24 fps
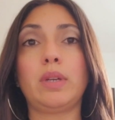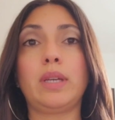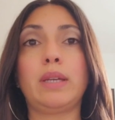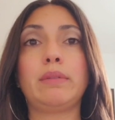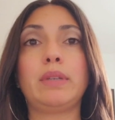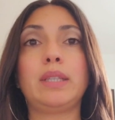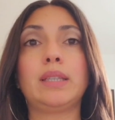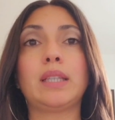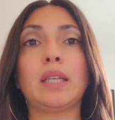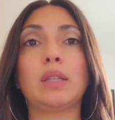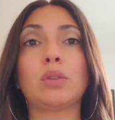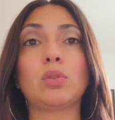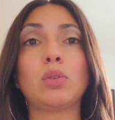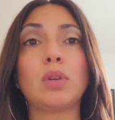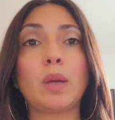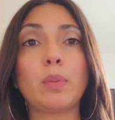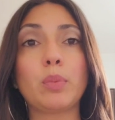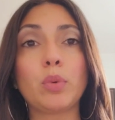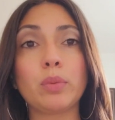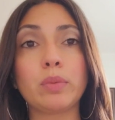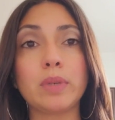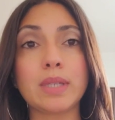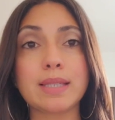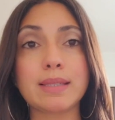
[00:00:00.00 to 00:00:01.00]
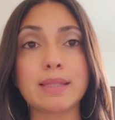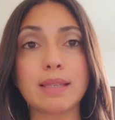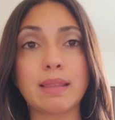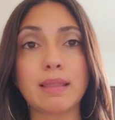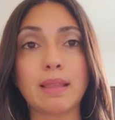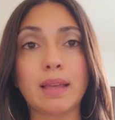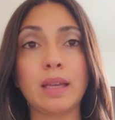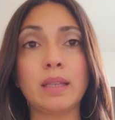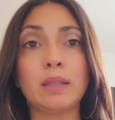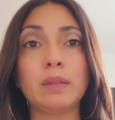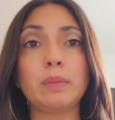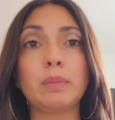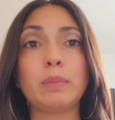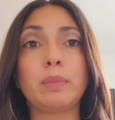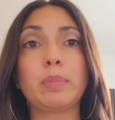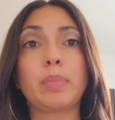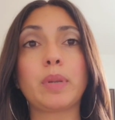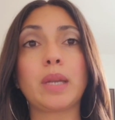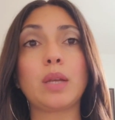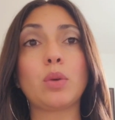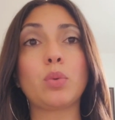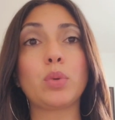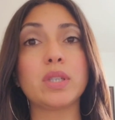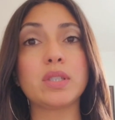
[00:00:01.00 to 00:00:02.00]
evitando la publicidad
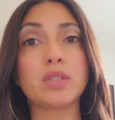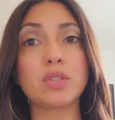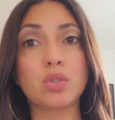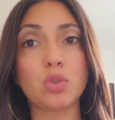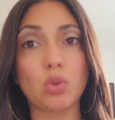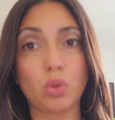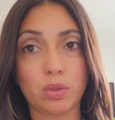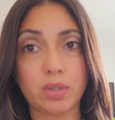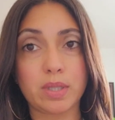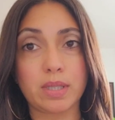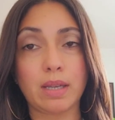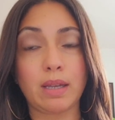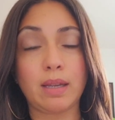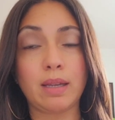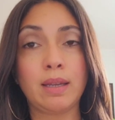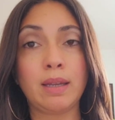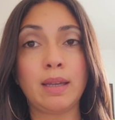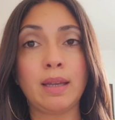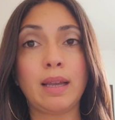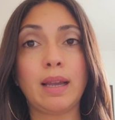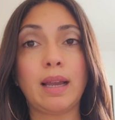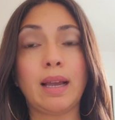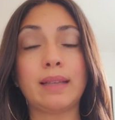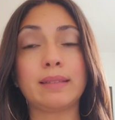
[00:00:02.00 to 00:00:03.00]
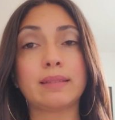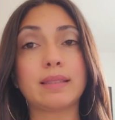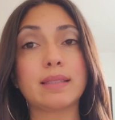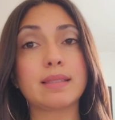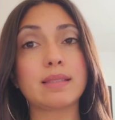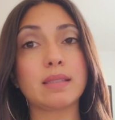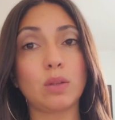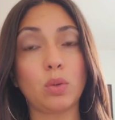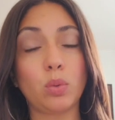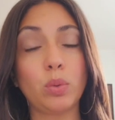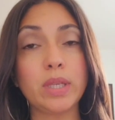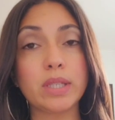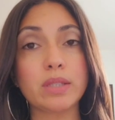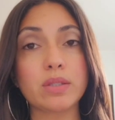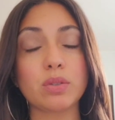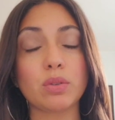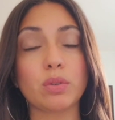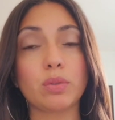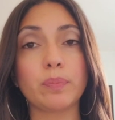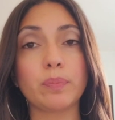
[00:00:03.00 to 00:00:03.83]
prejuiciosa antes del juicio.